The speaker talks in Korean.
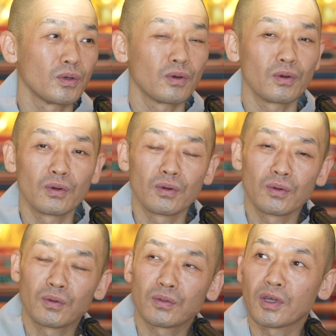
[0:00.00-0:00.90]

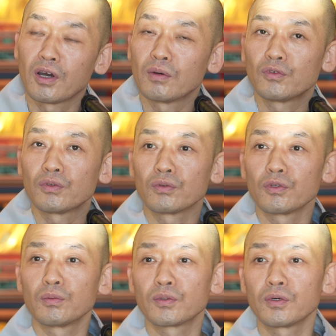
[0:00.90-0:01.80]
어, 다음 주
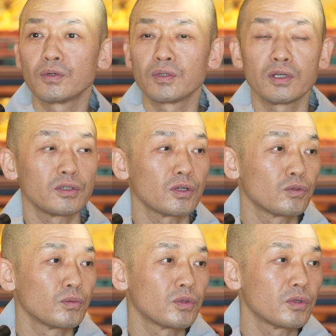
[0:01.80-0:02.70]
정도부터 날씨가
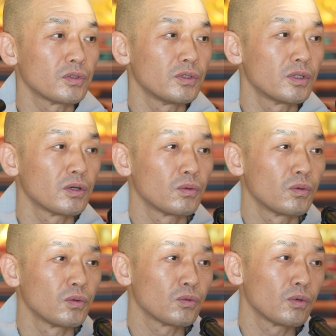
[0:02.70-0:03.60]
좀
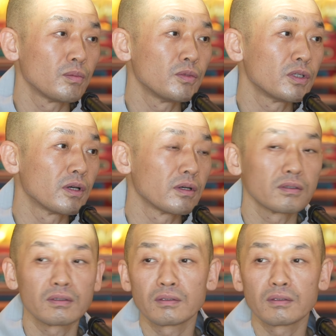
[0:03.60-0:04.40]
떨어진다고 또 합니다.